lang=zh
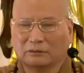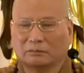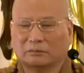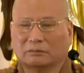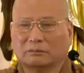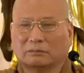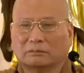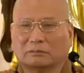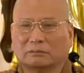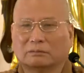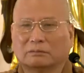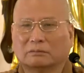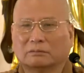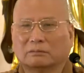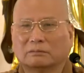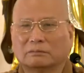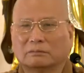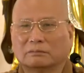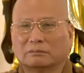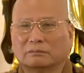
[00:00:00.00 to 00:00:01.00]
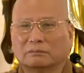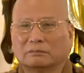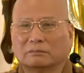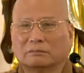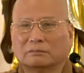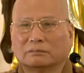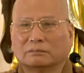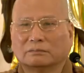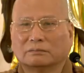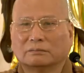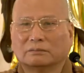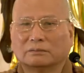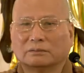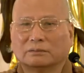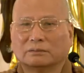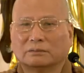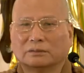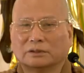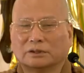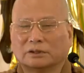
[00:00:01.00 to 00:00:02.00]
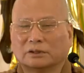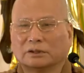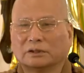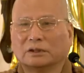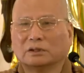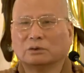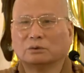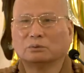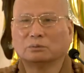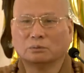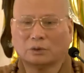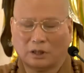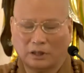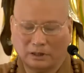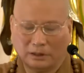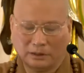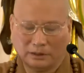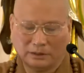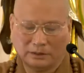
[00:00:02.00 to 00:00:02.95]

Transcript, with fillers: 够去深入啊，